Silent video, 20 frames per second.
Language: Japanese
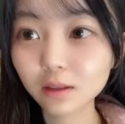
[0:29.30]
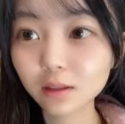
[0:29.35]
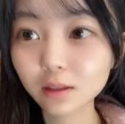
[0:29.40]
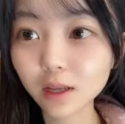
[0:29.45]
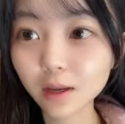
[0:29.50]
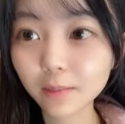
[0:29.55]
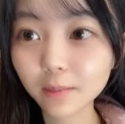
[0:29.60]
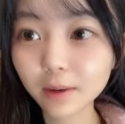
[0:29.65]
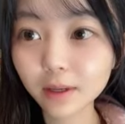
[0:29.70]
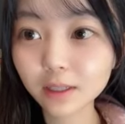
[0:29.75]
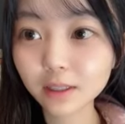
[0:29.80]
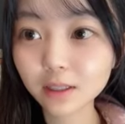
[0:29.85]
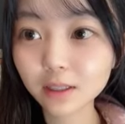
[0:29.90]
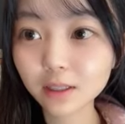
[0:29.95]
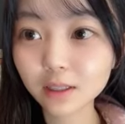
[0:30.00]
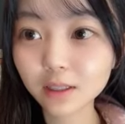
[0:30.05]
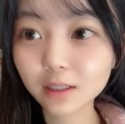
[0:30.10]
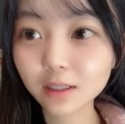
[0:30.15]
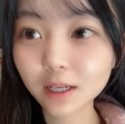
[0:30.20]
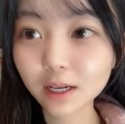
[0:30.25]
たま
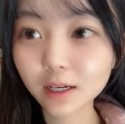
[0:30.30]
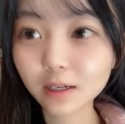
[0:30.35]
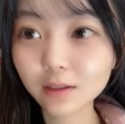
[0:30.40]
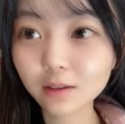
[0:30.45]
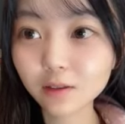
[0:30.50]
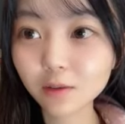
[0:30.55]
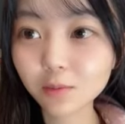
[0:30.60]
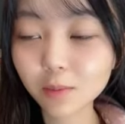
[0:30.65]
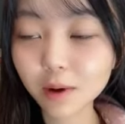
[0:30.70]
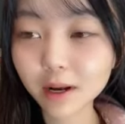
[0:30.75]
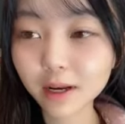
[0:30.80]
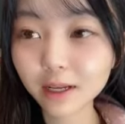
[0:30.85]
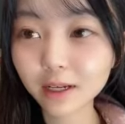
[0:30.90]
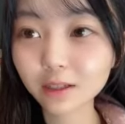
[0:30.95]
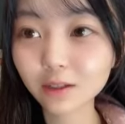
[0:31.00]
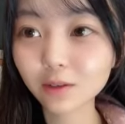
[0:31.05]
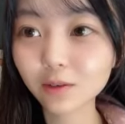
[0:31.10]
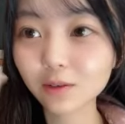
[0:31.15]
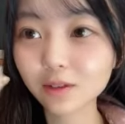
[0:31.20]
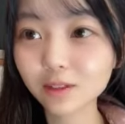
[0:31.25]
じさん、くまありが
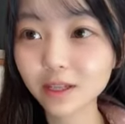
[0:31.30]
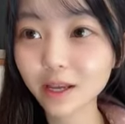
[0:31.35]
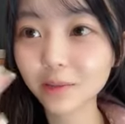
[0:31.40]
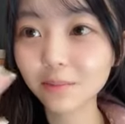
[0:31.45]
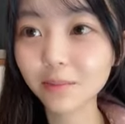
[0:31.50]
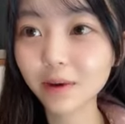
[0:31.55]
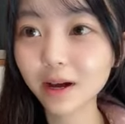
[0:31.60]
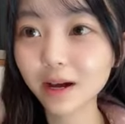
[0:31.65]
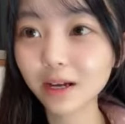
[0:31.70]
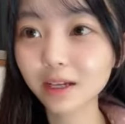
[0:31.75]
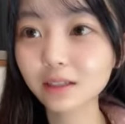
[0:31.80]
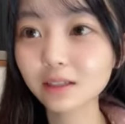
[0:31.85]
とうございま